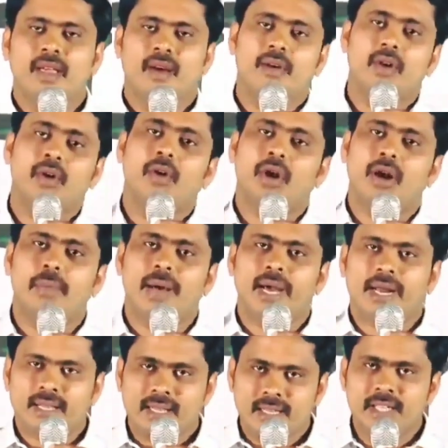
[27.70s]
ఎవడో ఒక
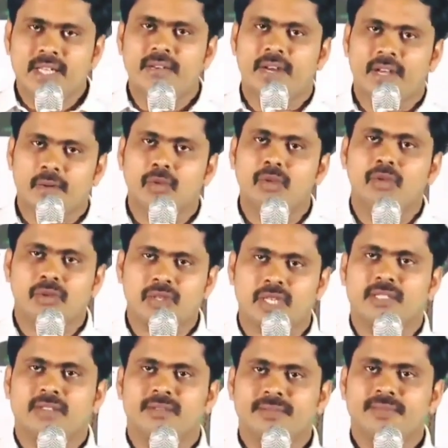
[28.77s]
మార్గదర్శి వీడికి ముందు
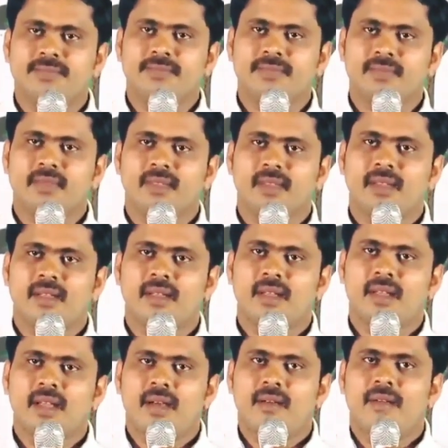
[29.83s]
ఉంటాడు
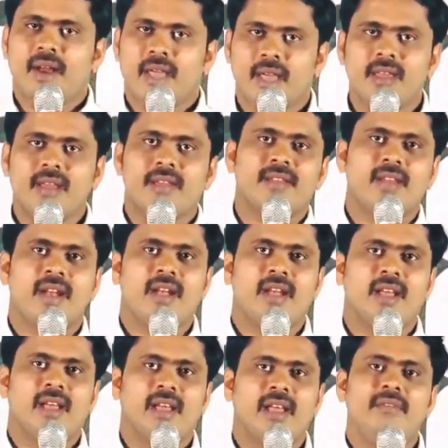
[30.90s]
వాడు ఏం
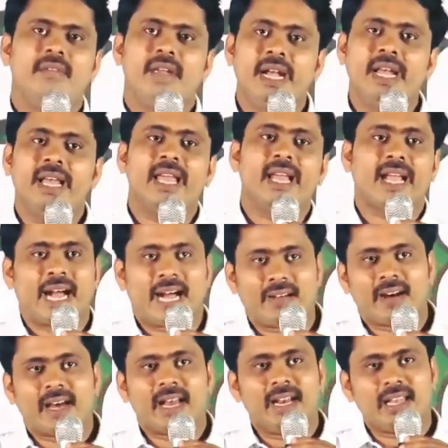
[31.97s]
చేస్తాడంటే వీడికి
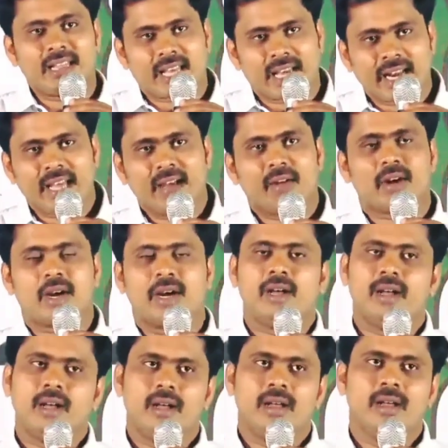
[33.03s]
కావాలని తనే ఒక
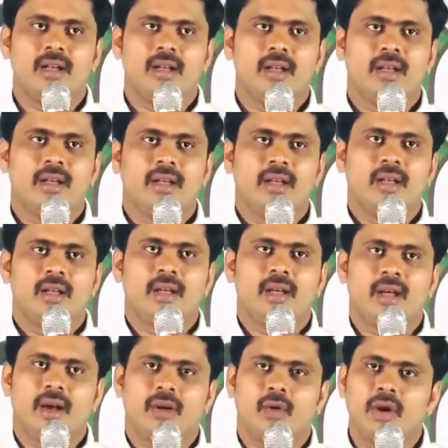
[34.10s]

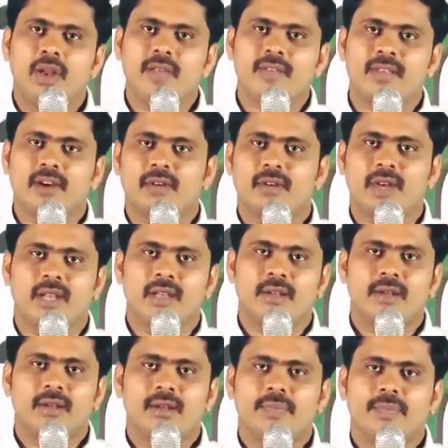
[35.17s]
కొనిస్తాడు ఒకటి
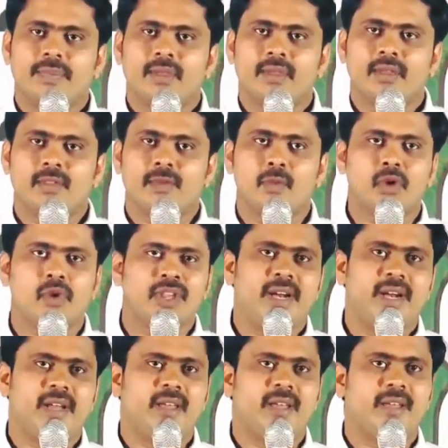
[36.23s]
స్మోక్
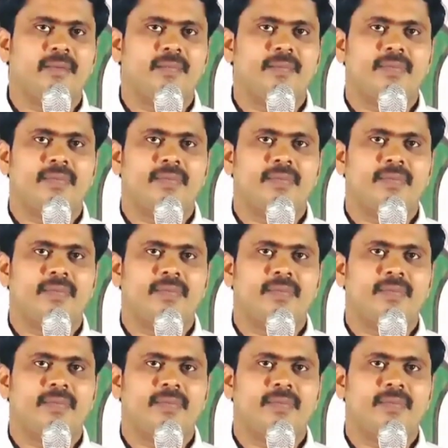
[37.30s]
చేయడానికి